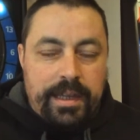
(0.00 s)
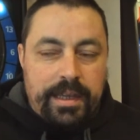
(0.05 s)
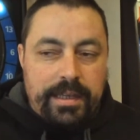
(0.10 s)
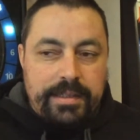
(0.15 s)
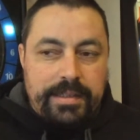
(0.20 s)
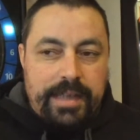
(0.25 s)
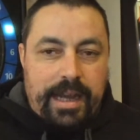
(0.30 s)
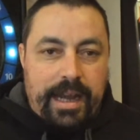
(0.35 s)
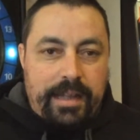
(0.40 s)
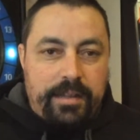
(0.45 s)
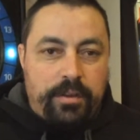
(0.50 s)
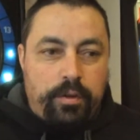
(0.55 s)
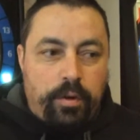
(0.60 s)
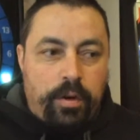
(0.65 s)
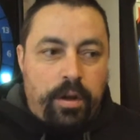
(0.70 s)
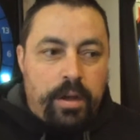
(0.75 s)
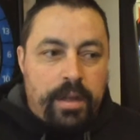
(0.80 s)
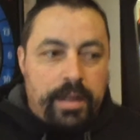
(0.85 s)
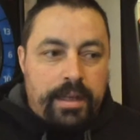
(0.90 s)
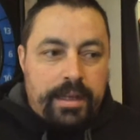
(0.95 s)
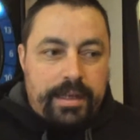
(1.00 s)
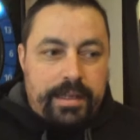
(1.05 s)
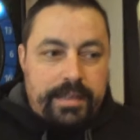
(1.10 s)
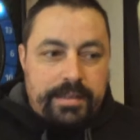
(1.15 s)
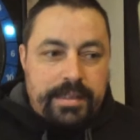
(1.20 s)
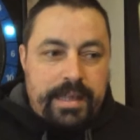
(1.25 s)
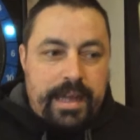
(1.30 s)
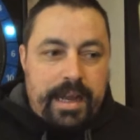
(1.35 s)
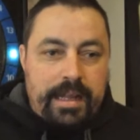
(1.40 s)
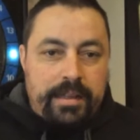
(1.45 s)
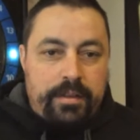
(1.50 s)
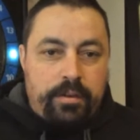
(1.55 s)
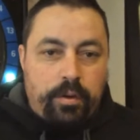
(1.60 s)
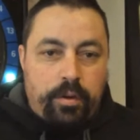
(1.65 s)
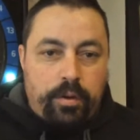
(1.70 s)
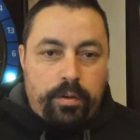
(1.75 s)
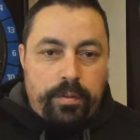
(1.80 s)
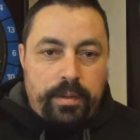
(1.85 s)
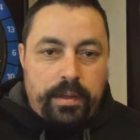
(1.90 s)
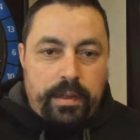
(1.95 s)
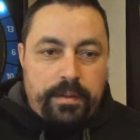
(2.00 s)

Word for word: Esatto, esatto.